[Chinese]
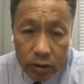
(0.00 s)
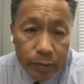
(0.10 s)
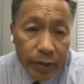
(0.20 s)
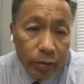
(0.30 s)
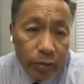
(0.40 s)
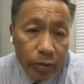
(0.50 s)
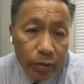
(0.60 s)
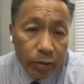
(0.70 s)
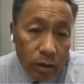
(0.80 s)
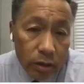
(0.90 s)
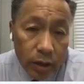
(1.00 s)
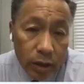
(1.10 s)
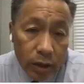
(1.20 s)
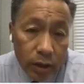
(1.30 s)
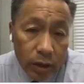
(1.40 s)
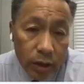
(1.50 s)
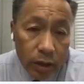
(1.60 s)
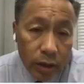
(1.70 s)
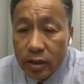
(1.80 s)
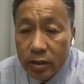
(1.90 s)
这篇文章是应《
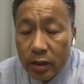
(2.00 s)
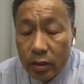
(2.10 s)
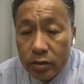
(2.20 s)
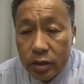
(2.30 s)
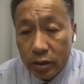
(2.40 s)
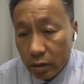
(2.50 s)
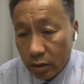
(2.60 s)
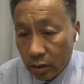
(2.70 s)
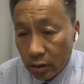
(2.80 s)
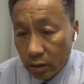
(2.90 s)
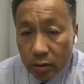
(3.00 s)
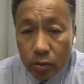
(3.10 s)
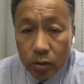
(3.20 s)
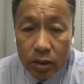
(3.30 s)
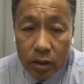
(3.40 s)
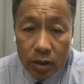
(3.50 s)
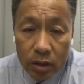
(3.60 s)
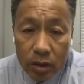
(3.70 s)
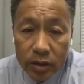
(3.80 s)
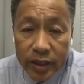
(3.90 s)
Nature Medicine》邀请，我
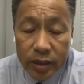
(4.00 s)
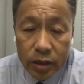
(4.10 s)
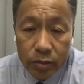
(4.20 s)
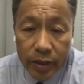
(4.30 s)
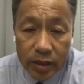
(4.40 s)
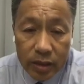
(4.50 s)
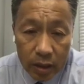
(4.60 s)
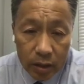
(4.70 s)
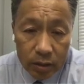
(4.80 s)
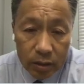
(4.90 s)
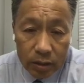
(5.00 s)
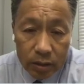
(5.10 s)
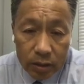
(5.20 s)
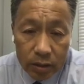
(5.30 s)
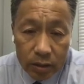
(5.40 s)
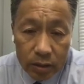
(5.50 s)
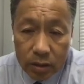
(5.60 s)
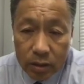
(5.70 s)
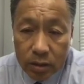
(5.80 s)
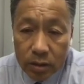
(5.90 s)
跟何建行院长，呃，
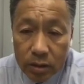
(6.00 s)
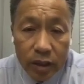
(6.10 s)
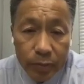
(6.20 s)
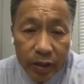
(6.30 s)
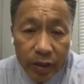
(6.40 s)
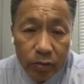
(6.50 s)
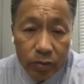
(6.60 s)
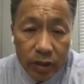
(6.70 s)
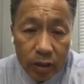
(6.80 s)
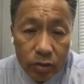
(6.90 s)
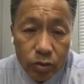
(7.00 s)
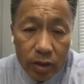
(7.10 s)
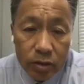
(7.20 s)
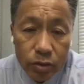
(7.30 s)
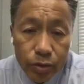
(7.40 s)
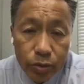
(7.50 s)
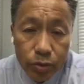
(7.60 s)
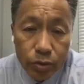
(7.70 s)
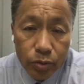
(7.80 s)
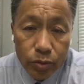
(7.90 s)
一起写了一篇文章，主要是
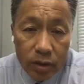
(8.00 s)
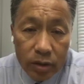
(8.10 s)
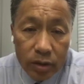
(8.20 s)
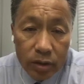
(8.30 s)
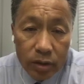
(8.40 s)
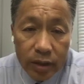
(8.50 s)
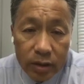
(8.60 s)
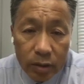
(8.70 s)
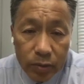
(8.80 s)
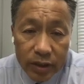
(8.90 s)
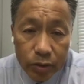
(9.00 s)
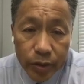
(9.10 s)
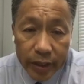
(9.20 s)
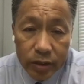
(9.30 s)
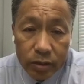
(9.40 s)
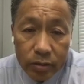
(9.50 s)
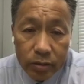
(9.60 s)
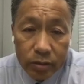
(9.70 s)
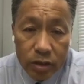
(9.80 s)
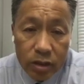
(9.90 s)
叙述这个怎么在全
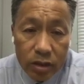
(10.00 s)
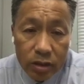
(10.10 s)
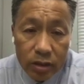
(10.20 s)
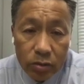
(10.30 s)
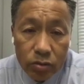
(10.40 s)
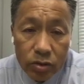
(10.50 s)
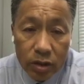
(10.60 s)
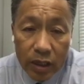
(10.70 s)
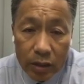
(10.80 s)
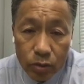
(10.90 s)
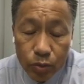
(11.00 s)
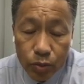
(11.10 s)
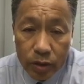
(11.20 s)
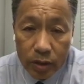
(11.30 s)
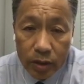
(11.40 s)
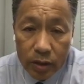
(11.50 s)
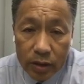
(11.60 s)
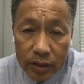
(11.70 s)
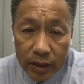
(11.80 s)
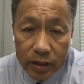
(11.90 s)
球实施人工智能大数据的，
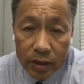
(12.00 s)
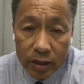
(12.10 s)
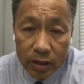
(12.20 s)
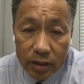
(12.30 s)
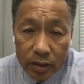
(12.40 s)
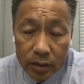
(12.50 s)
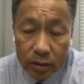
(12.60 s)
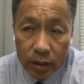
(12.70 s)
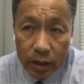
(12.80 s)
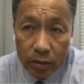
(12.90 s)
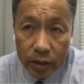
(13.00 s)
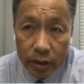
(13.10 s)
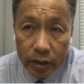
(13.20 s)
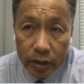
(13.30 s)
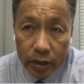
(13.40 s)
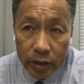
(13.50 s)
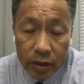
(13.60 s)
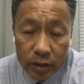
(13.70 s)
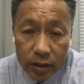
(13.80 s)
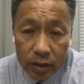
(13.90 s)
在这个呃医疗领域的一
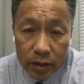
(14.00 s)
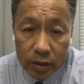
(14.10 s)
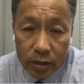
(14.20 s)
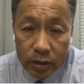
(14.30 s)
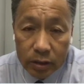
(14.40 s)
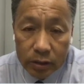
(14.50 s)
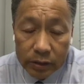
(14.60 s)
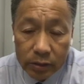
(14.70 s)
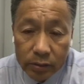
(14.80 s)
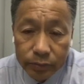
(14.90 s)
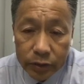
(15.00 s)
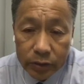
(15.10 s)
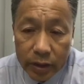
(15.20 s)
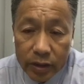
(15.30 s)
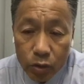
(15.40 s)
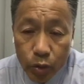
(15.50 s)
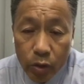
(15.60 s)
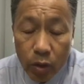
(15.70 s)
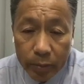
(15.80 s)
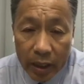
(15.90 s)
个这个呃它的这个
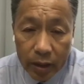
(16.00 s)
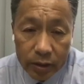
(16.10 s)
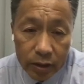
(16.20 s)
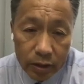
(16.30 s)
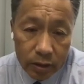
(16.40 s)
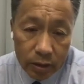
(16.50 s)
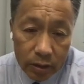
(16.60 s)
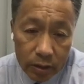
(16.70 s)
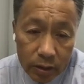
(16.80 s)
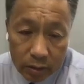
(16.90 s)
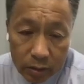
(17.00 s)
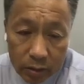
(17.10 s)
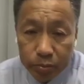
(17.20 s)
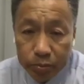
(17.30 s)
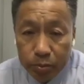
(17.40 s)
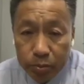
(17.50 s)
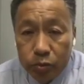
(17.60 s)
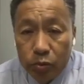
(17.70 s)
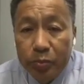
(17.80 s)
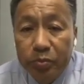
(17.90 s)
推广嘛和这个呃普
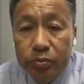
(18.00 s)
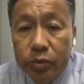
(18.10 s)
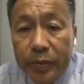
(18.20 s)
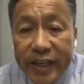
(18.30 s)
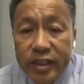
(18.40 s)
普。普遍